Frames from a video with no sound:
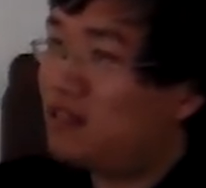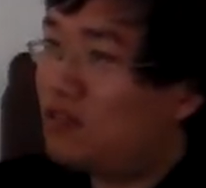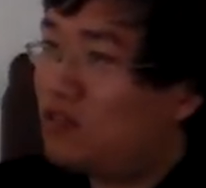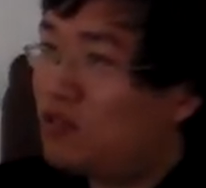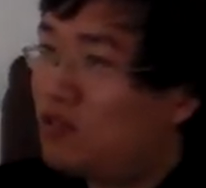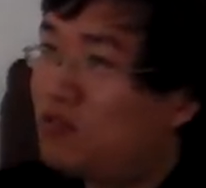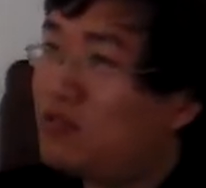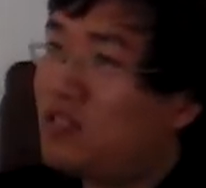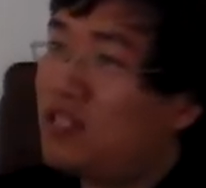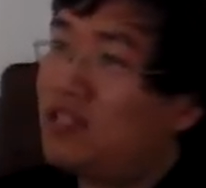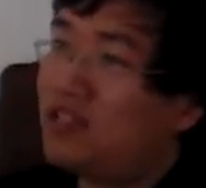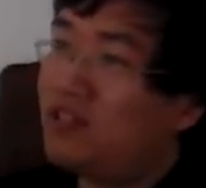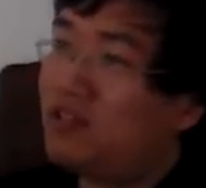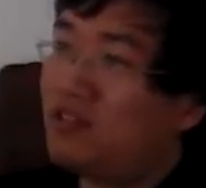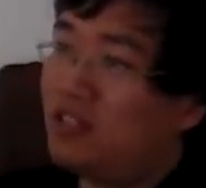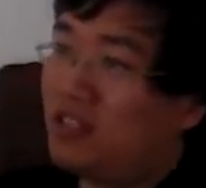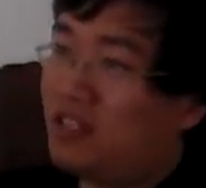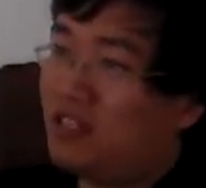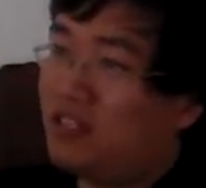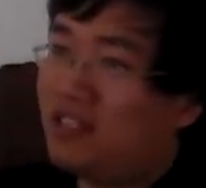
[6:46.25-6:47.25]
你出生的时
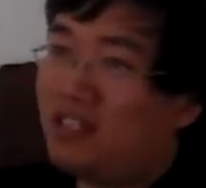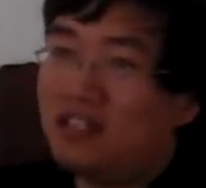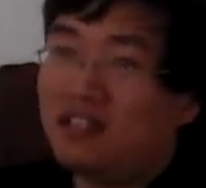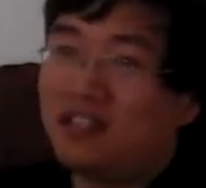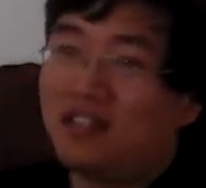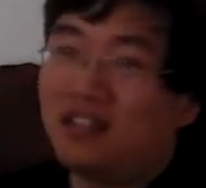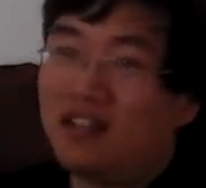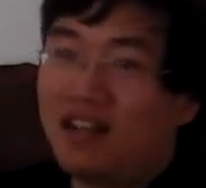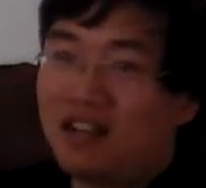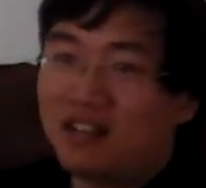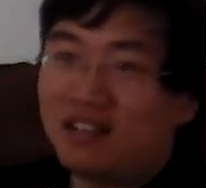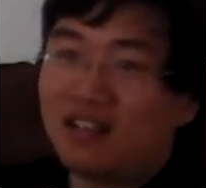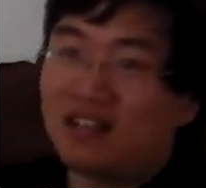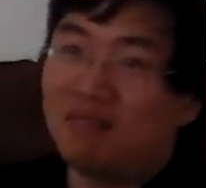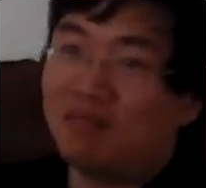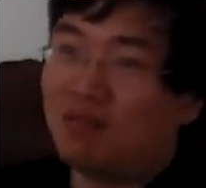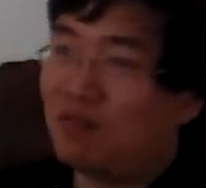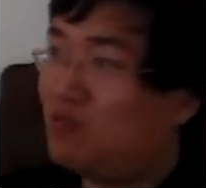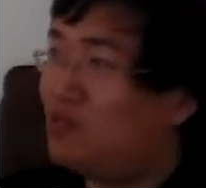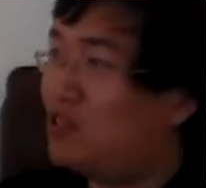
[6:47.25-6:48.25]
候，你的性情当然是
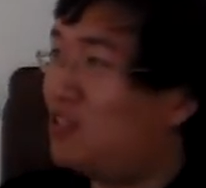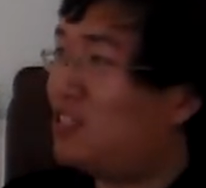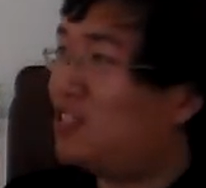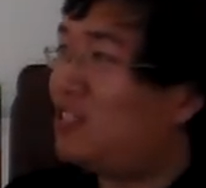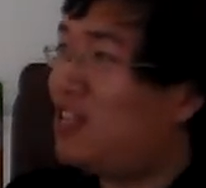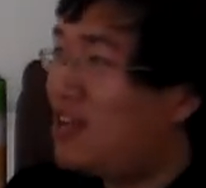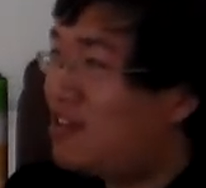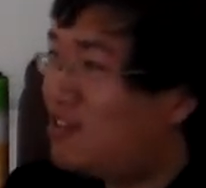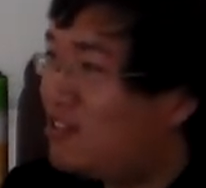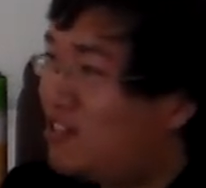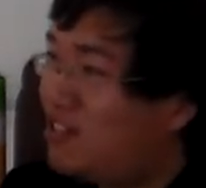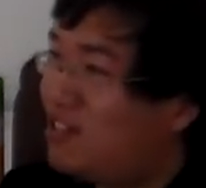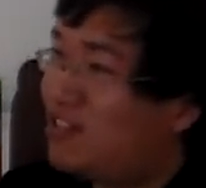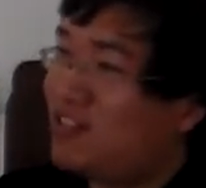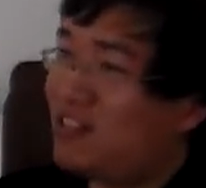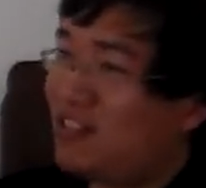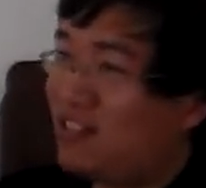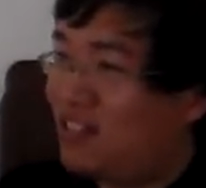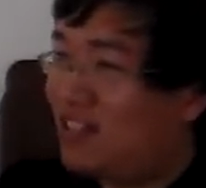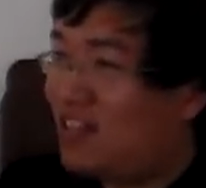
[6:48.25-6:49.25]
很不错的，但
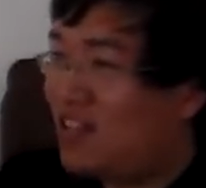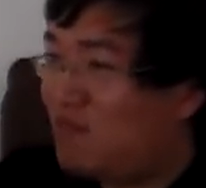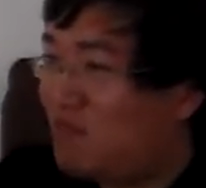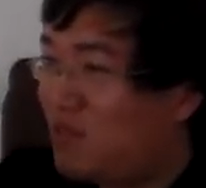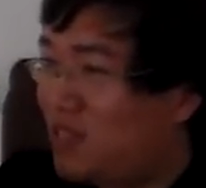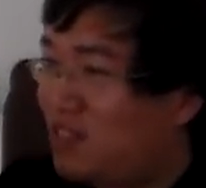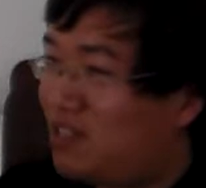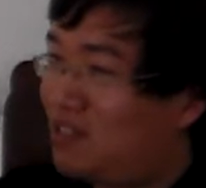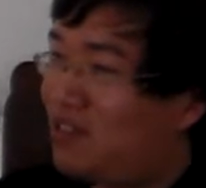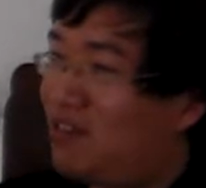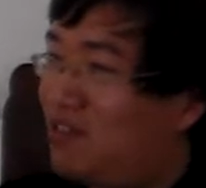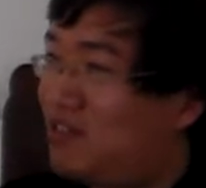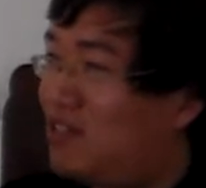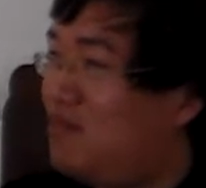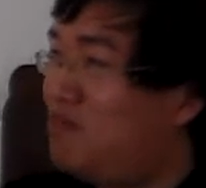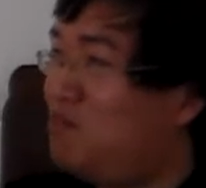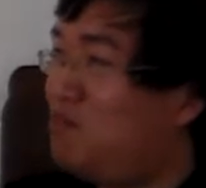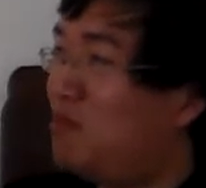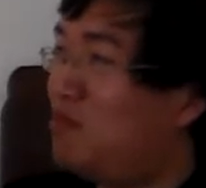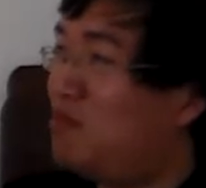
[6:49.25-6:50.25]
是你现在被小
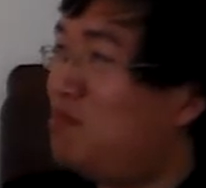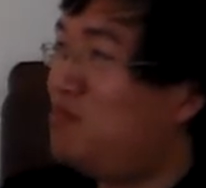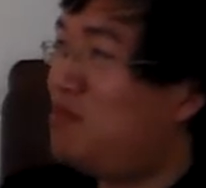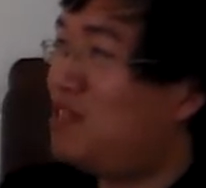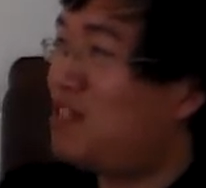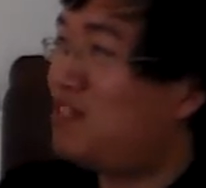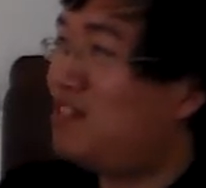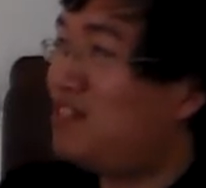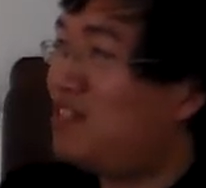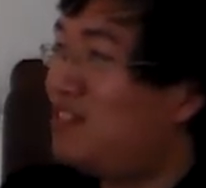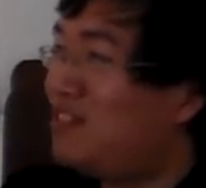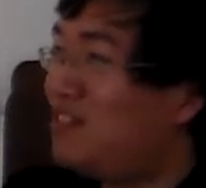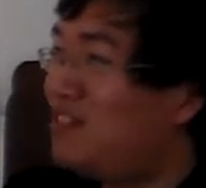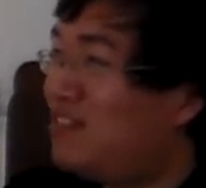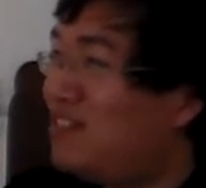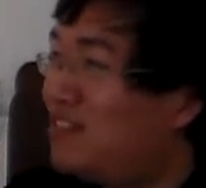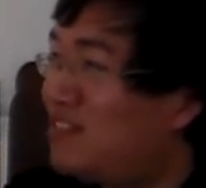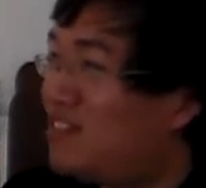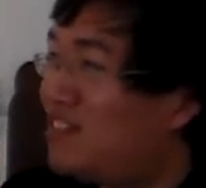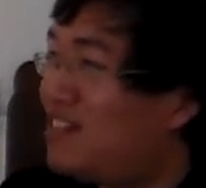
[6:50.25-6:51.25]
人蒙蔽了心
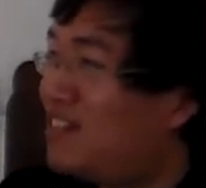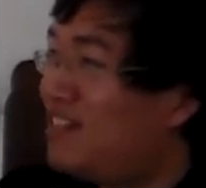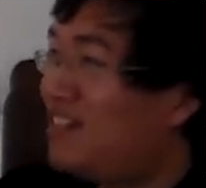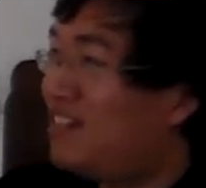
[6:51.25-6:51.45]
智，